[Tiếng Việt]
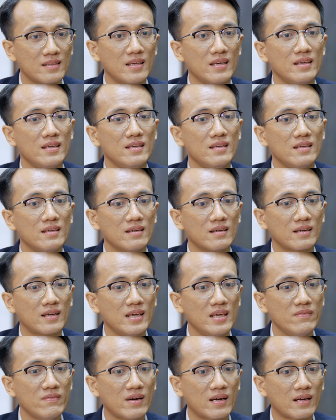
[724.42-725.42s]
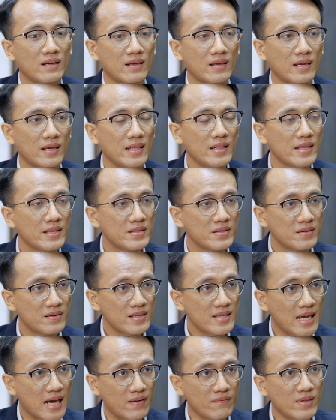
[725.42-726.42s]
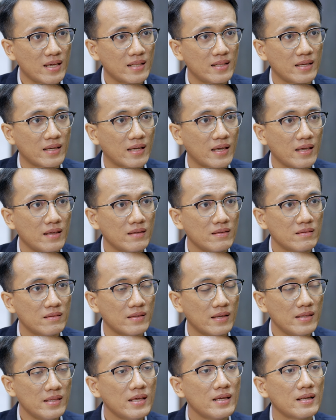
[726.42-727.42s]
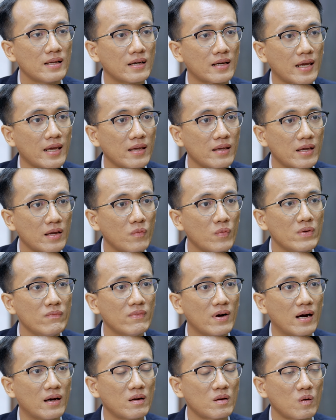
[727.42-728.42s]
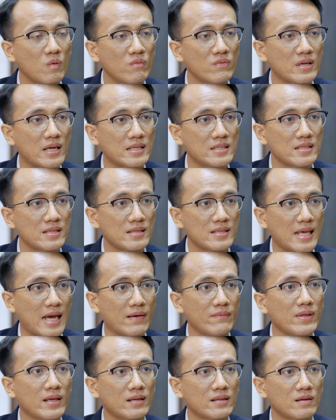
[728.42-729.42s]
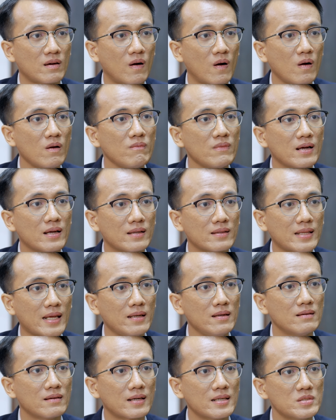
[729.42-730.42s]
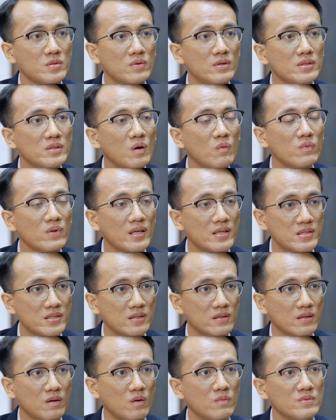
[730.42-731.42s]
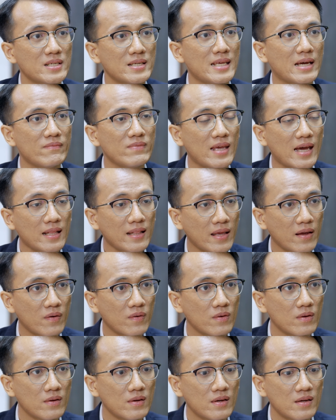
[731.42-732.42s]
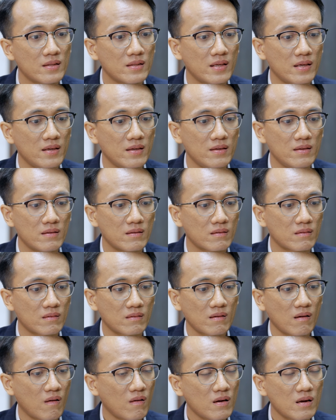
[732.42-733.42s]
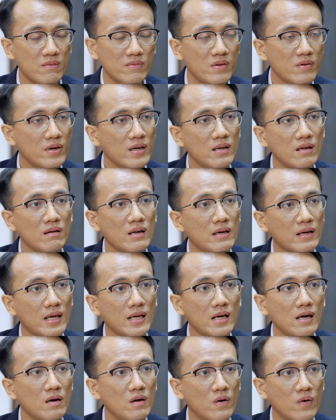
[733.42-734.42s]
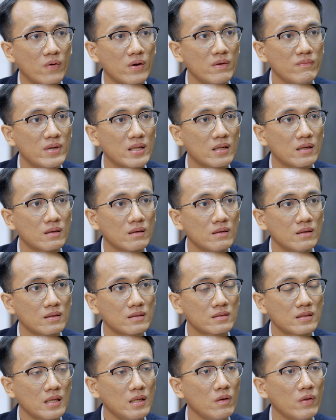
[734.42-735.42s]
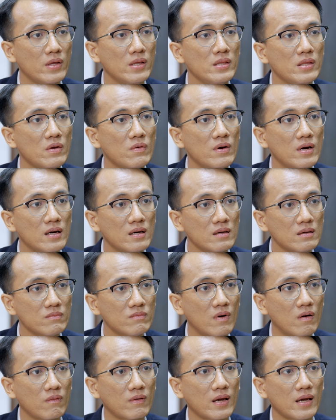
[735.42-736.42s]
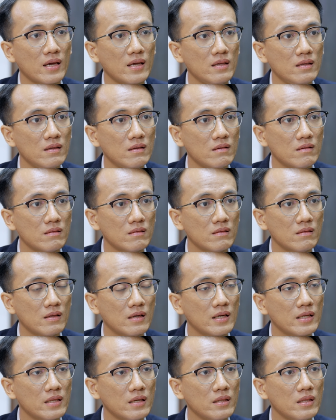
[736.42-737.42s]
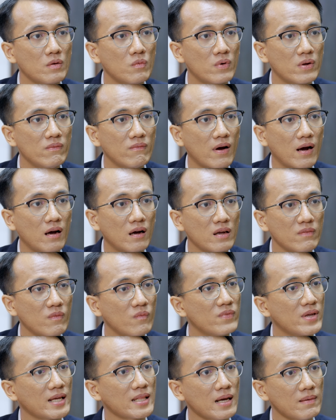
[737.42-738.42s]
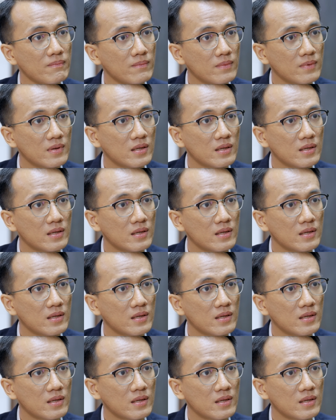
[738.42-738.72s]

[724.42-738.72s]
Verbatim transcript: Thì khi mà cái thị trường nó giảm vậy thì cái dĩ nhiên là cái cái quỹ mở nó cũng sẽ giảm thì khó mà tránh được cái xu hướng chung của thị trường nó cũng sẽ giảm giá theo thì đó là nhiều khi nó là cái cơ hội để mình được tích lũy nhiều hơn một cái những cái chứng chỉ quỹ mở ở cái vùng giá thấp